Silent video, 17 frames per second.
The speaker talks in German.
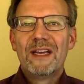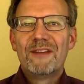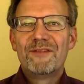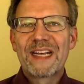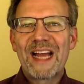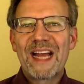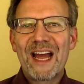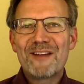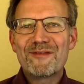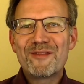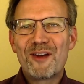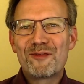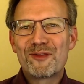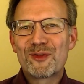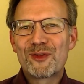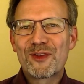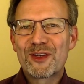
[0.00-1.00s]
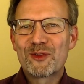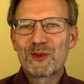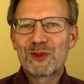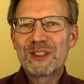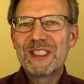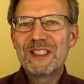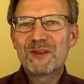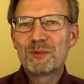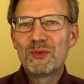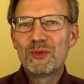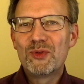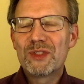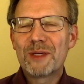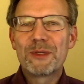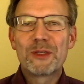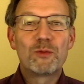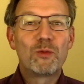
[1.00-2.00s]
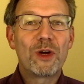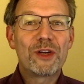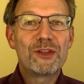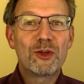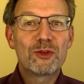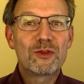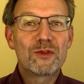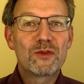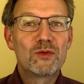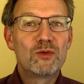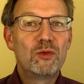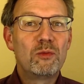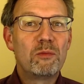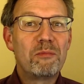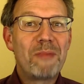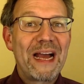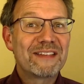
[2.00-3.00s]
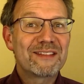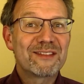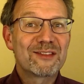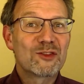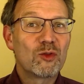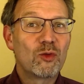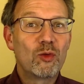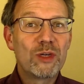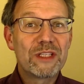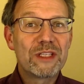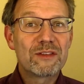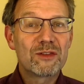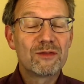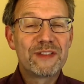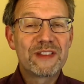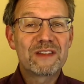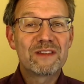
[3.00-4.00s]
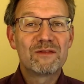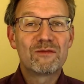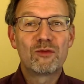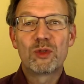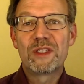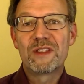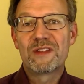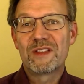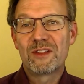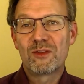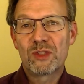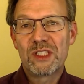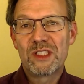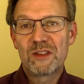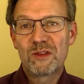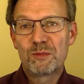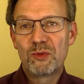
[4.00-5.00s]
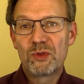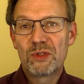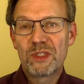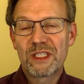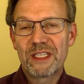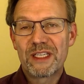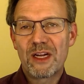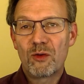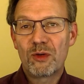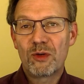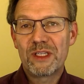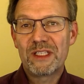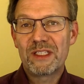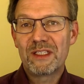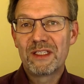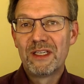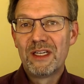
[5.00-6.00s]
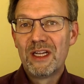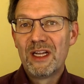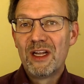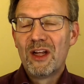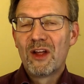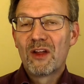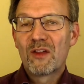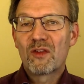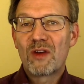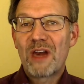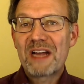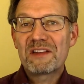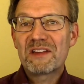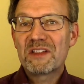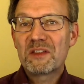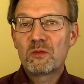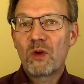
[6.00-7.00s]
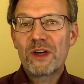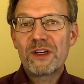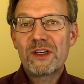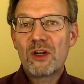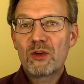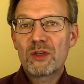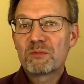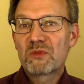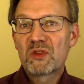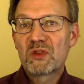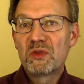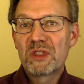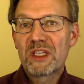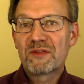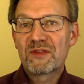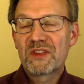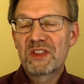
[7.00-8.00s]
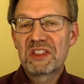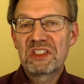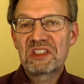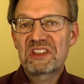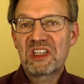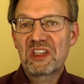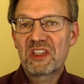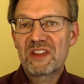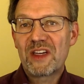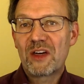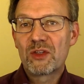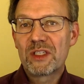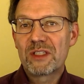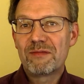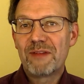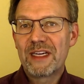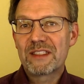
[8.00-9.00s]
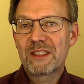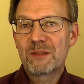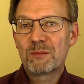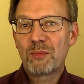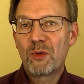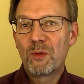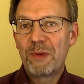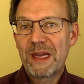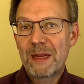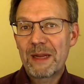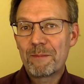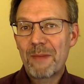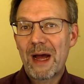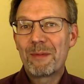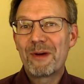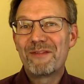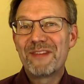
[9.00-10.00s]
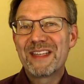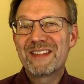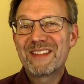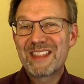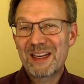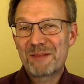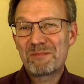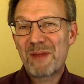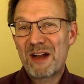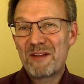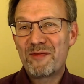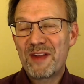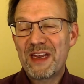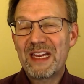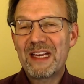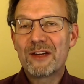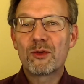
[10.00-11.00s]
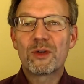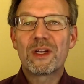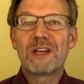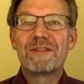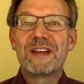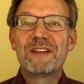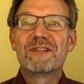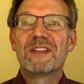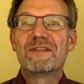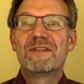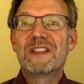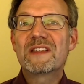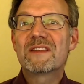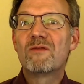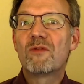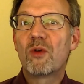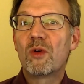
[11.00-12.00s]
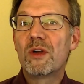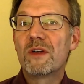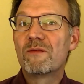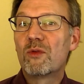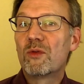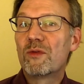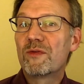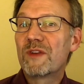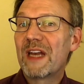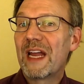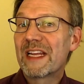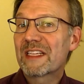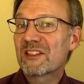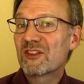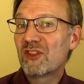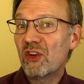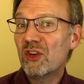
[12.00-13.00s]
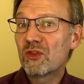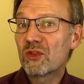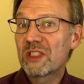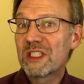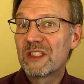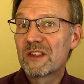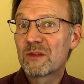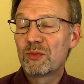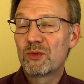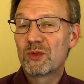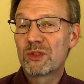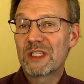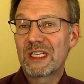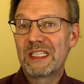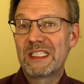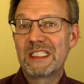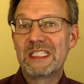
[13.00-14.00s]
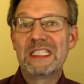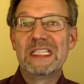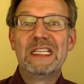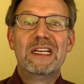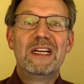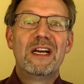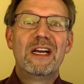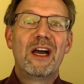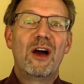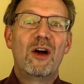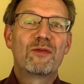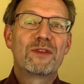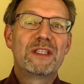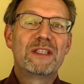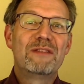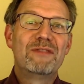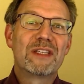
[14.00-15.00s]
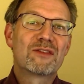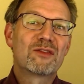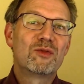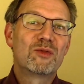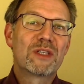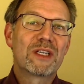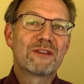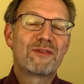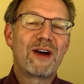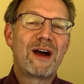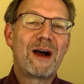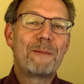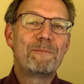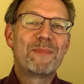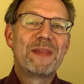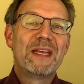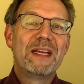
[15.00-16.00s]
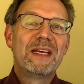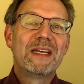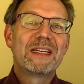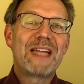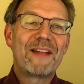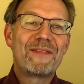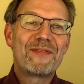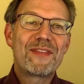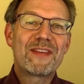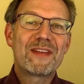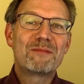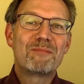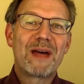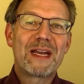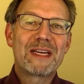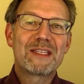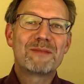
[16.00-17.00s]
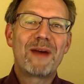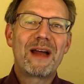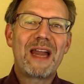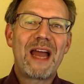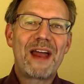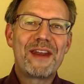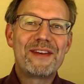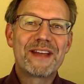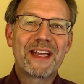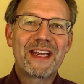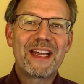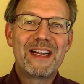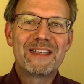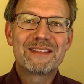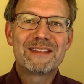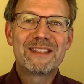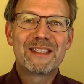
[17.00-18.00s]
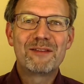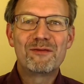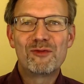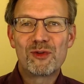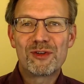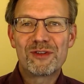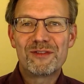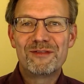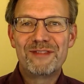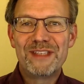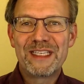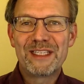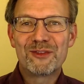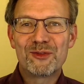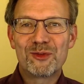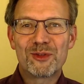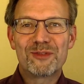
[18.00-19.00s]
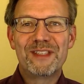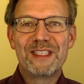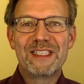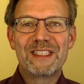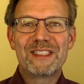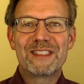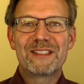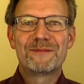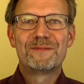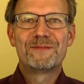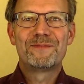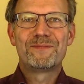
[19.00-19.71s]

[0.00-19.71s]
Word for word: Wir greifen auf unsere Notizbücher mit OneNote zu, meistens ohne zu wissen, wo diese Notizbücher genau liegen. Solange sie in OneNote im Zugriff sind, ist das auch nicht weiter ein Problem. Aber wenn sie dann mal fehlen oder wenn wir wissen wollen, wo vielleicht noch Notizbücher liegen, auf die wir Zugriff haben, dann sind manchmal andere als die gewohnten Wege notwendig.